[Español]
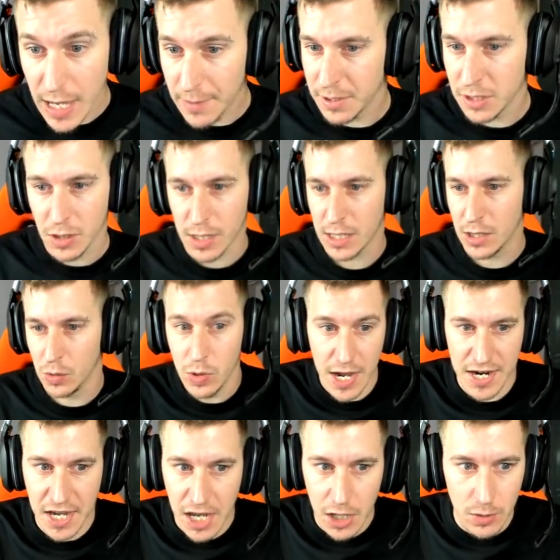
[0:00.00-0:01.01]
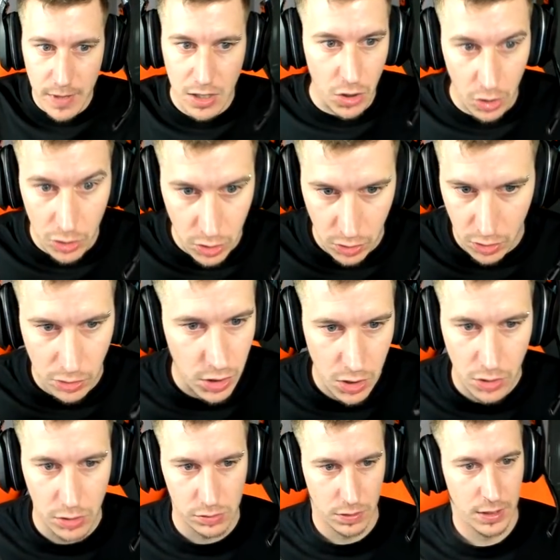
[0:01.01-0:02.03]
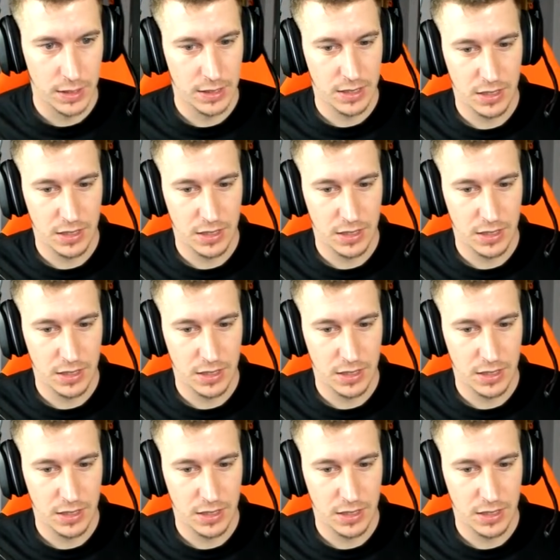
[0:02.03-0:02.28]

hoy habiendo ganado una Es que no me... No, no, no, no, no